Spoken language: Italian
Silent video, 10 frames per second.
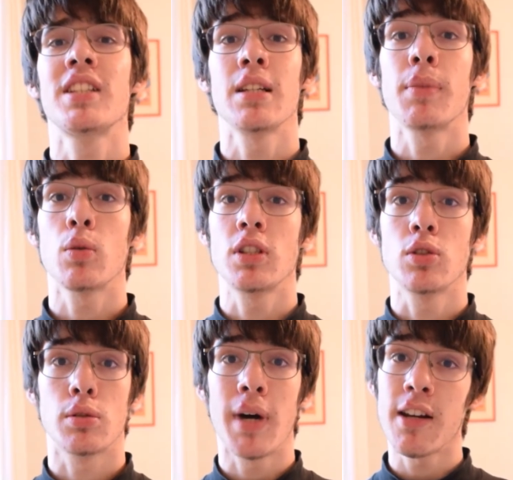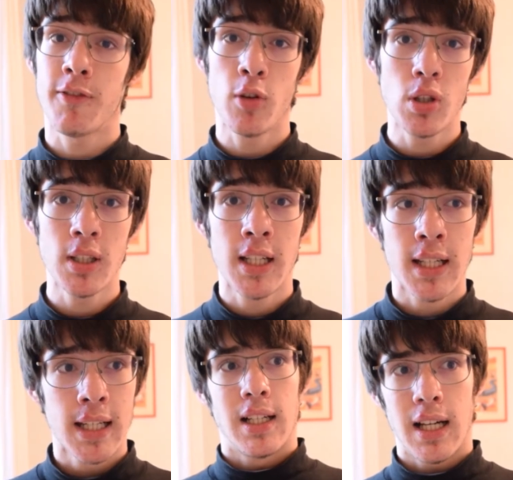sembra questo smartphone?
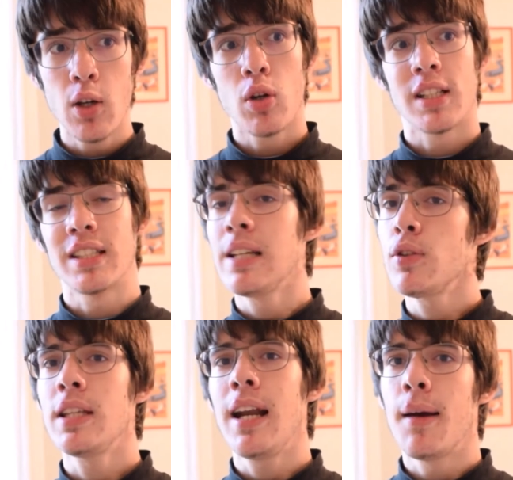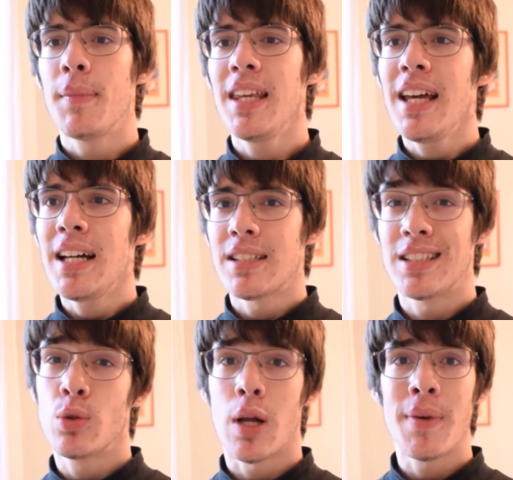Allora, se devo dire la mia,
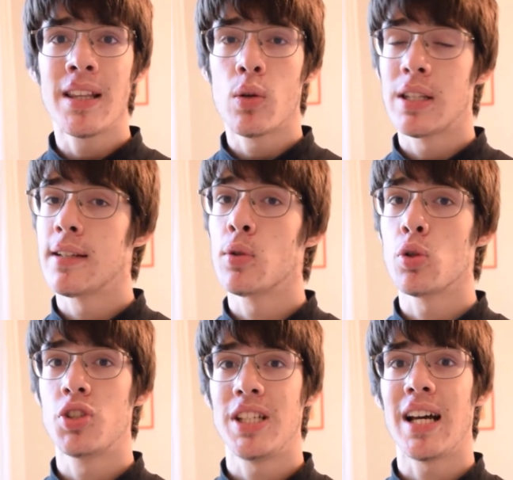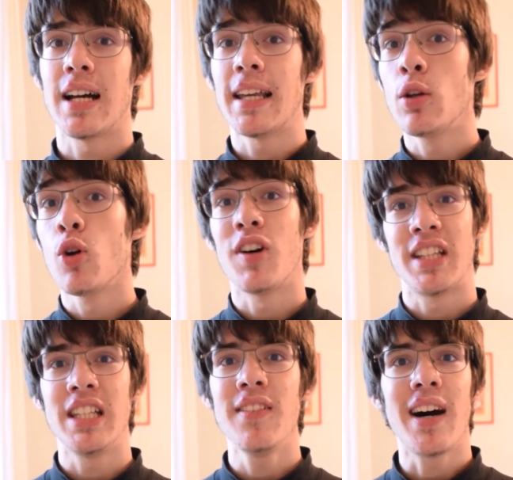sicuramente una tecnologia
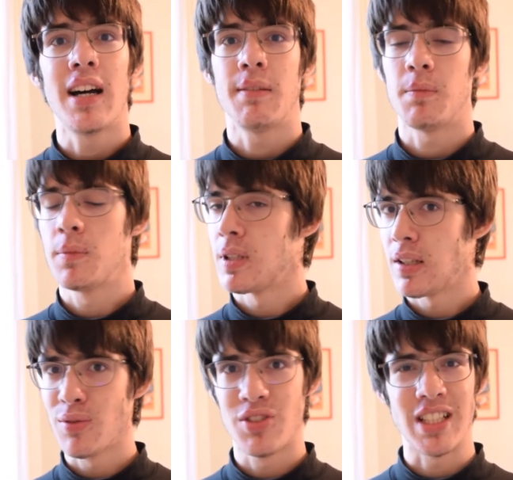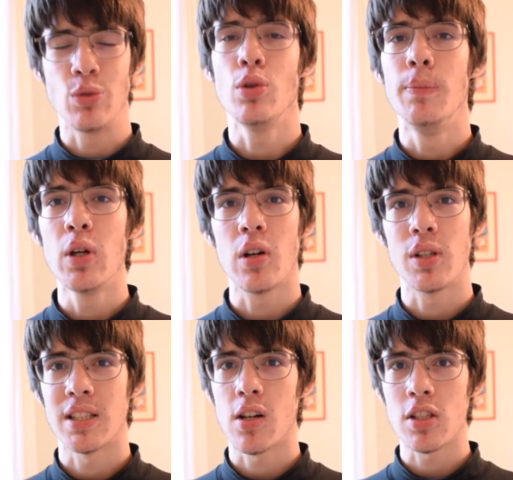innovativa, non c'è dubbio,
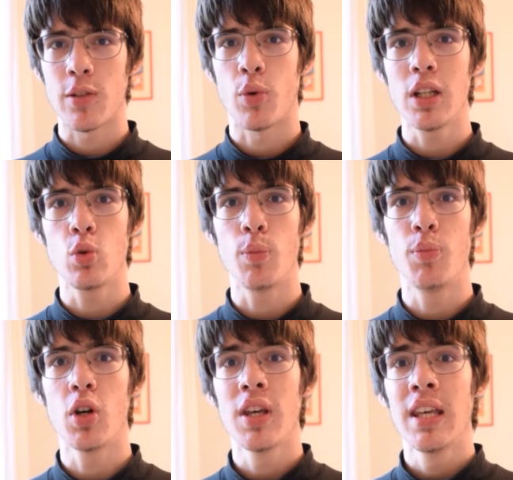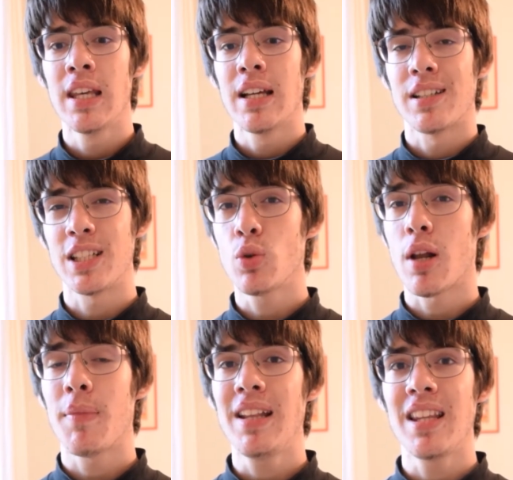questa cosa è fuori dubbio,
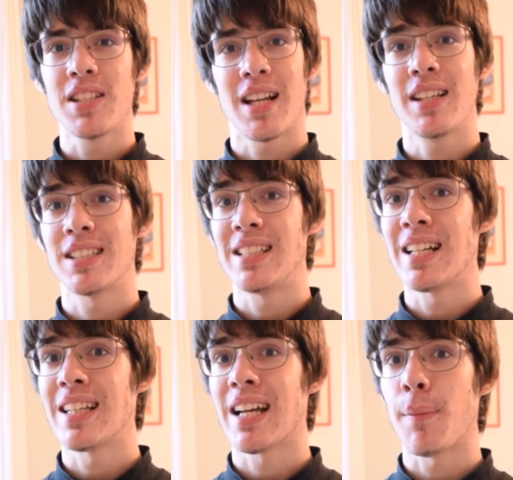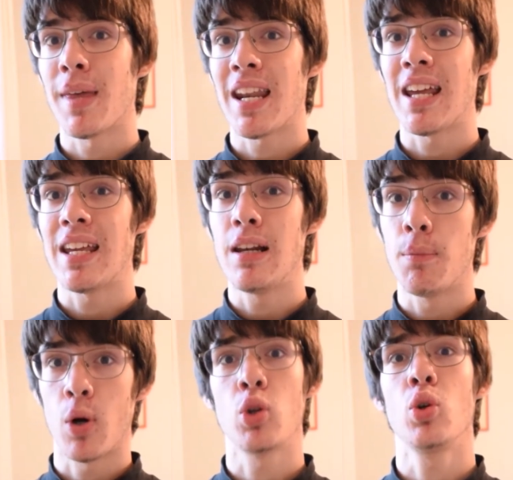sicuramente sarà destinata a cambiare il
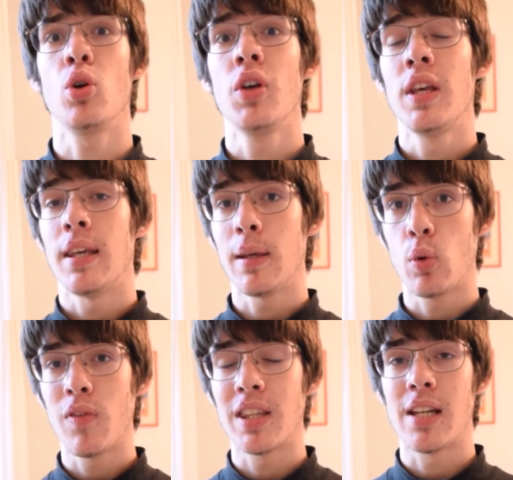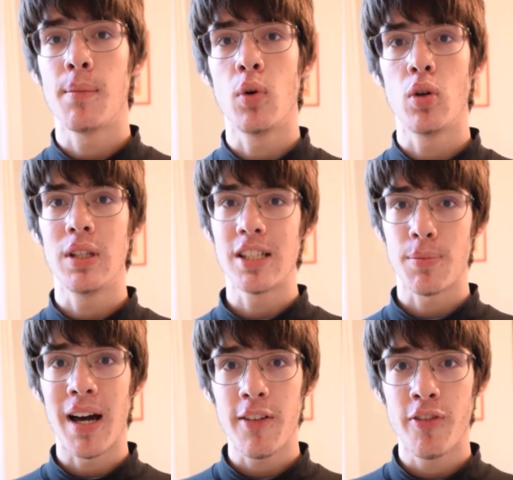modo in cui vedremo gli
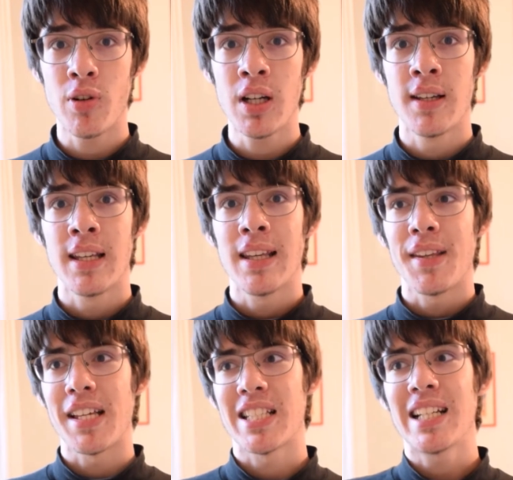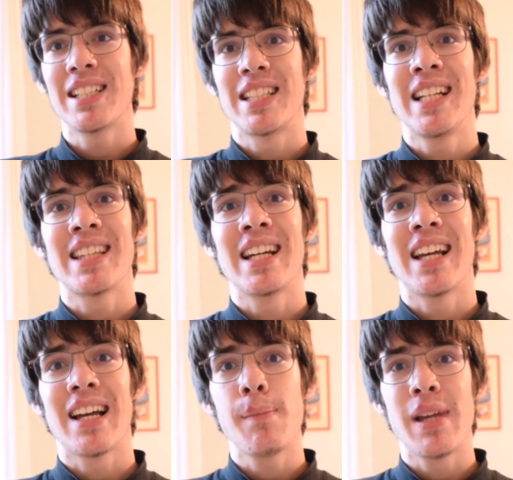smartphone e sarà destinata anche a
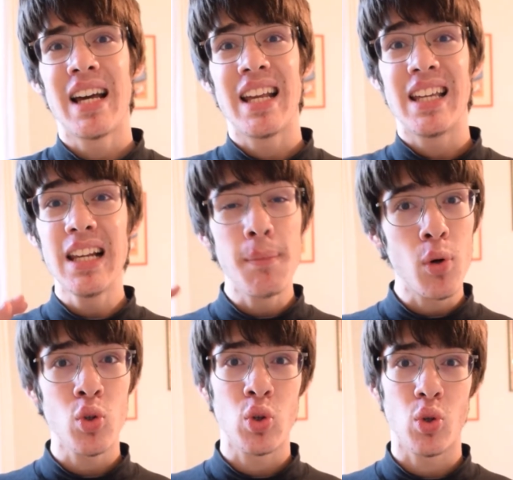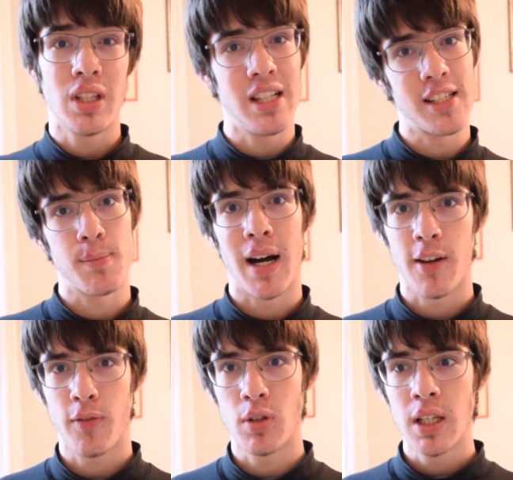cambiare il mondo degli
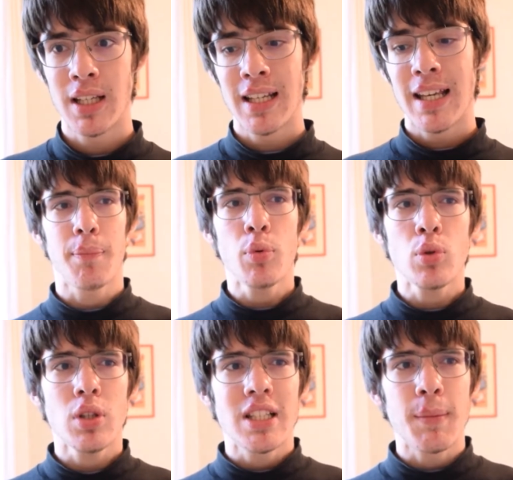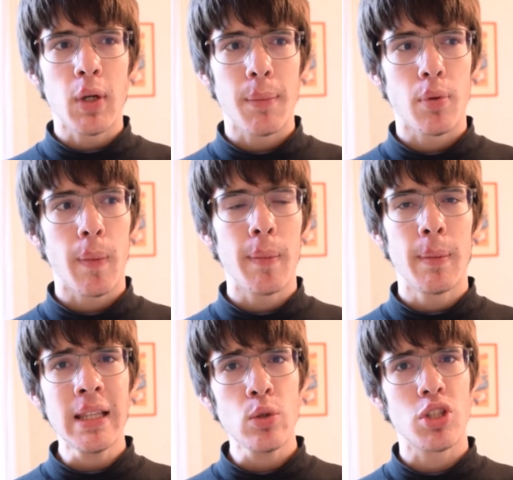smartphone. E appunto diciamo che
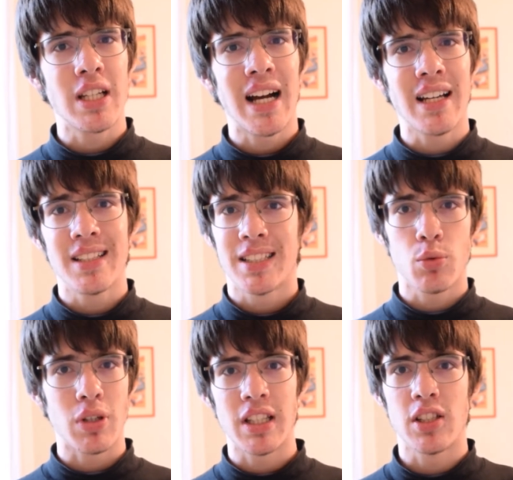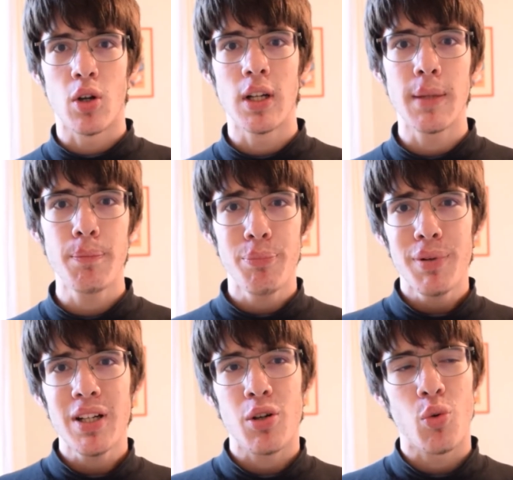probabilmente uscirà chissà quanti soldi,
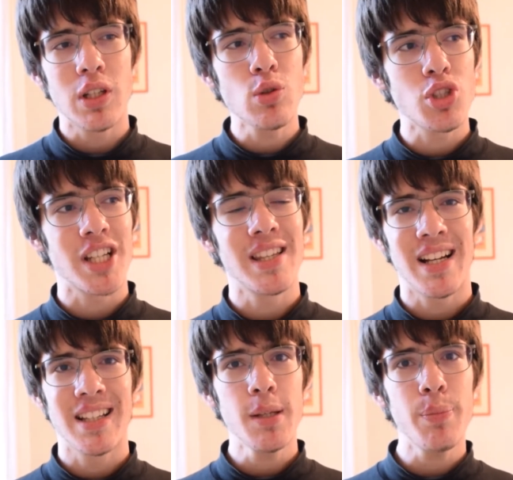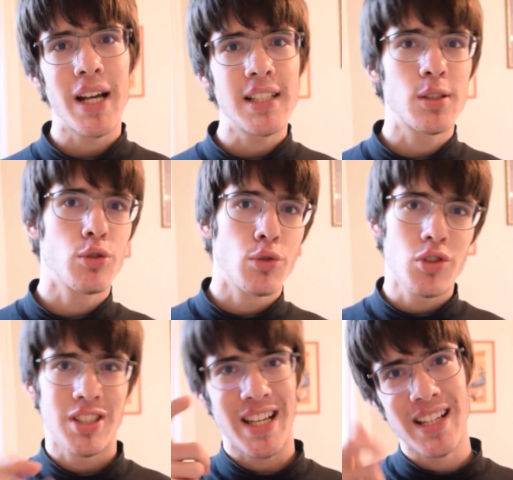però quando scenderà di prezzo
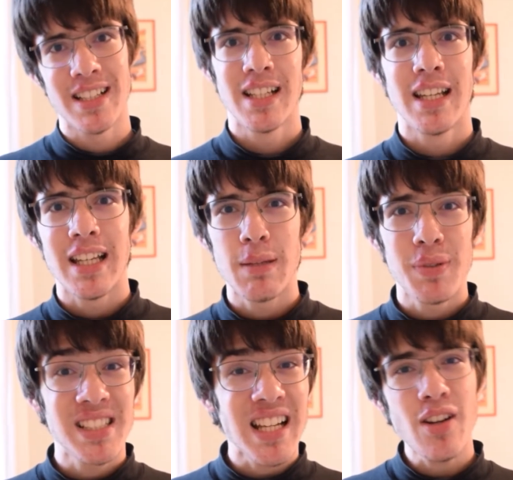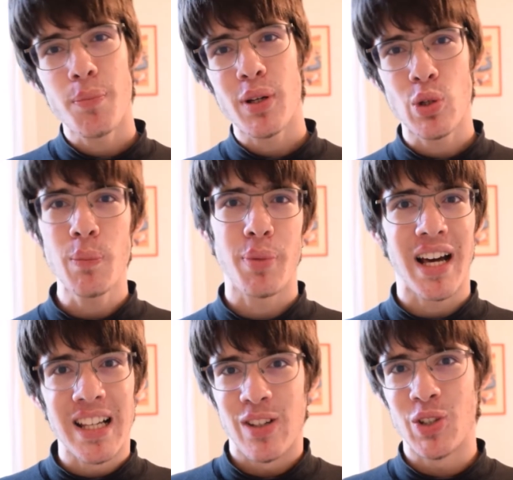forse il pensierino per
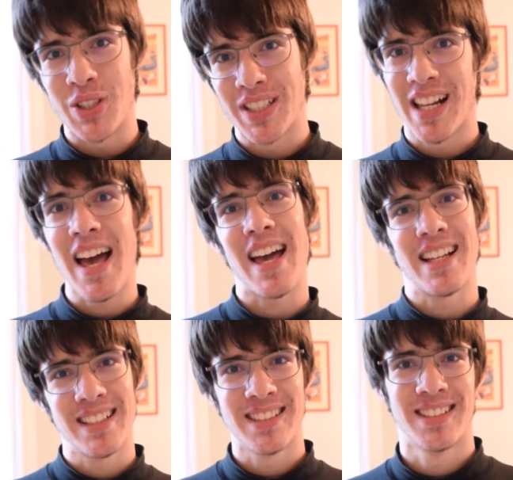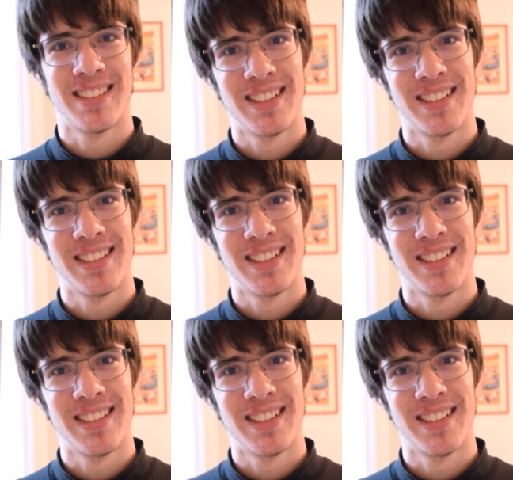comprarlo, eh,